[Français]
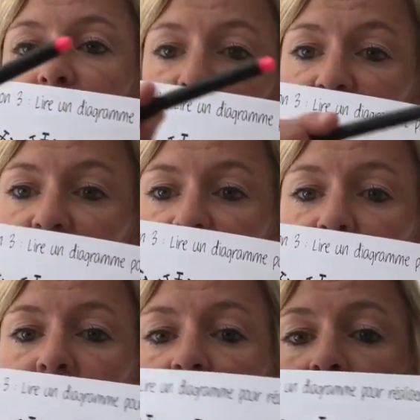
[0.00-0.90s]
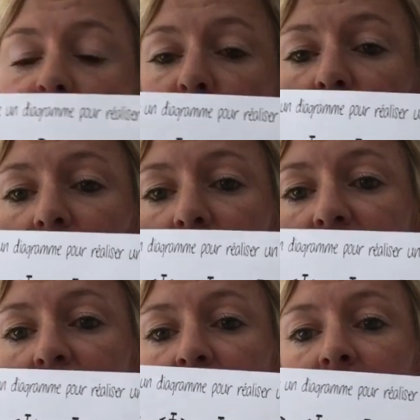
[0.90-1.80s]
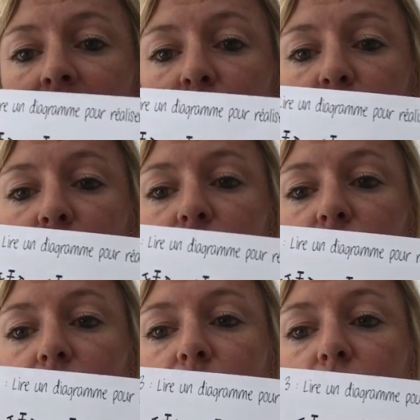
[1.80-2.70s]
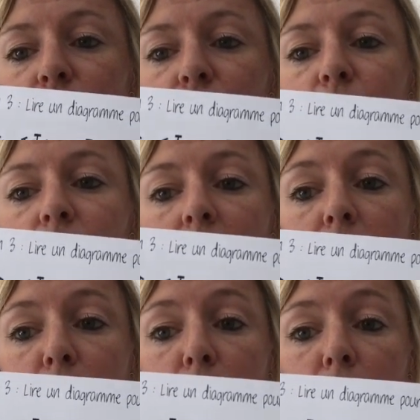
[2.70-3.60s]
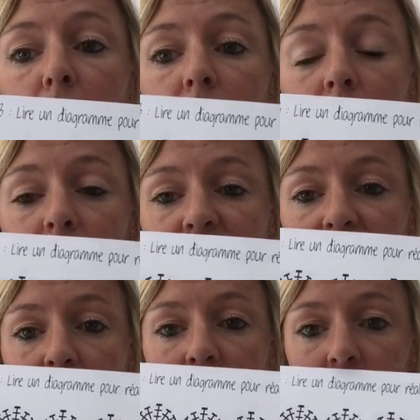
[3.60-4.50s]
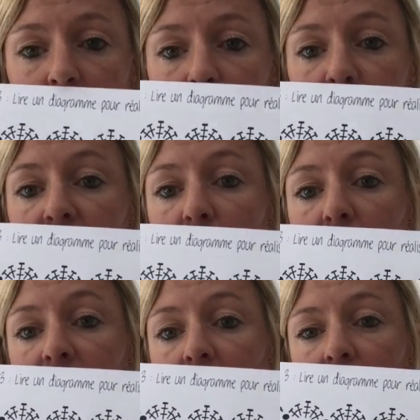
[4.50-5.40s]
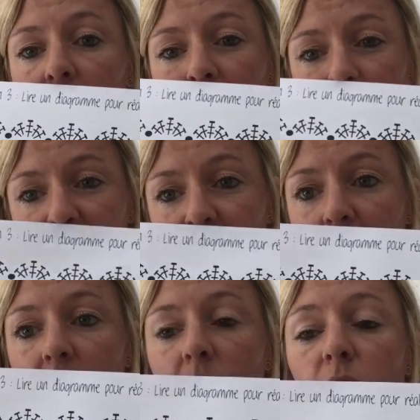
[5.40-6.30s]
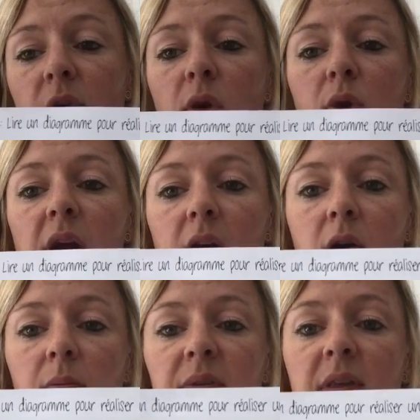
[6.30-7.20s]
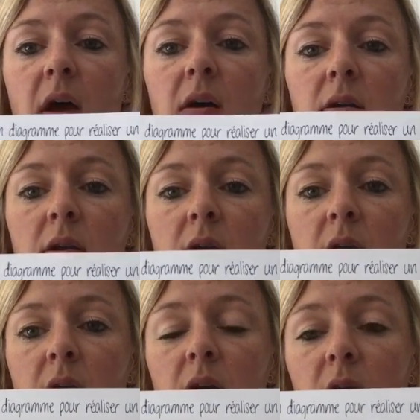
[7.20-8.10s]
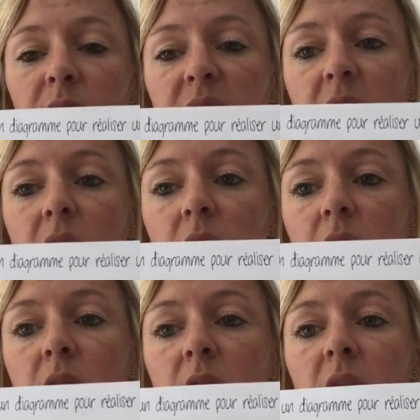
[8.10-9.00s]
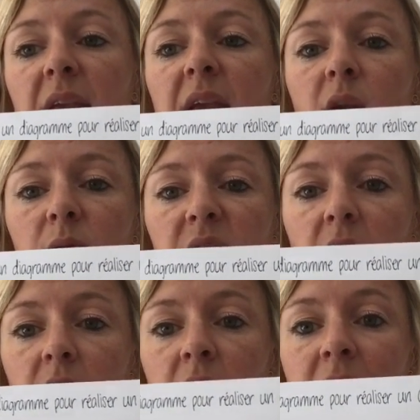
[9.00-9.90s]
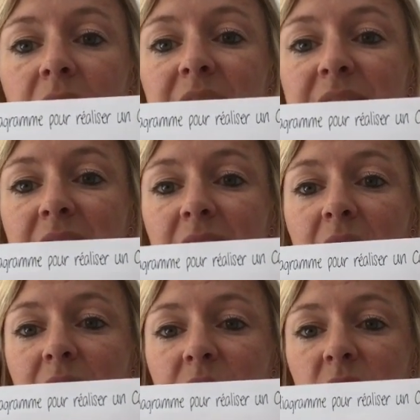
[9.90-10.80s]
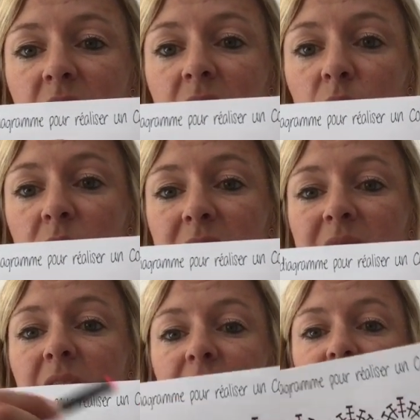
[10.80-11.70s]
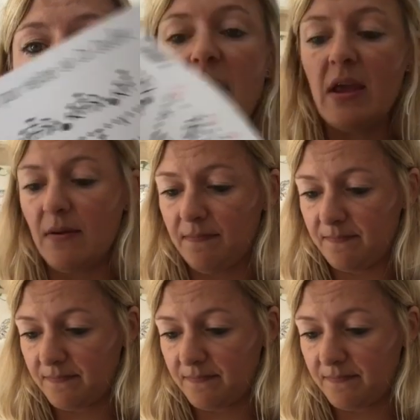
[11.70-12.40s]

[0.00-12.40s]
sans s'arrêter. Donc là, on va faire tout, tout, tout, tout, tout, tout, tout, tout, comme ça, on va le lire comme ça, on va le lire comme ça, comme ça, et comme ça. Et celle-là, ce sera notre dernière maille.